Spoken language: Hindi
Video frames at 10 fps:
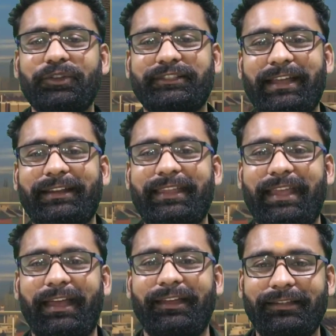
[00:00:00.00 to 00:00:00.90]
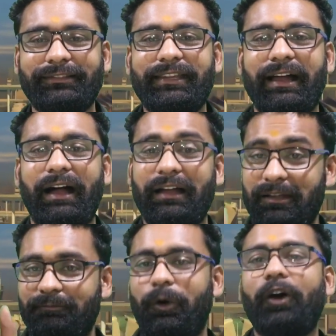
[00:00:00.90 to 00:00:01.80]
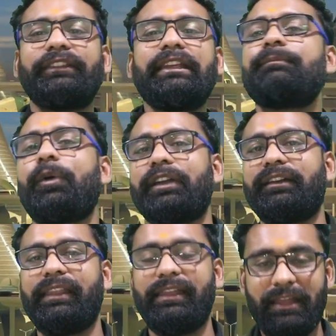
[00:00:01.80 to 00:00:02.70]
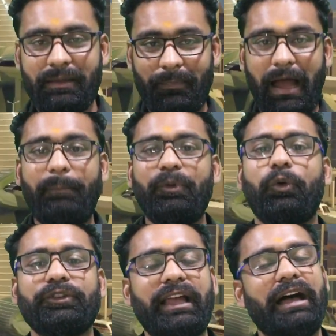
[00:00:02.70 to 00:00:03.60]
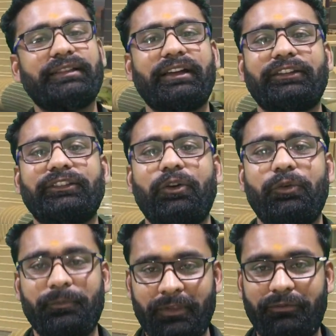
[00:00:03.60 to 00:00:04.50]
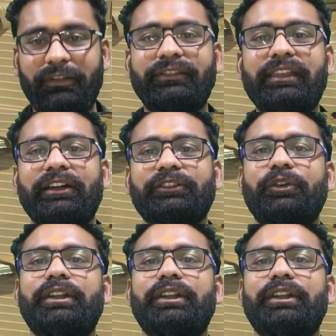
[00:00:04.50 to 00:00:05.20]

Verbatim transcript: को शेयर की है जी हाँ बहुत ही इंपॉर्टेंट थी मैं आप लोगों से आशा करता हूँ विनती करता हूँ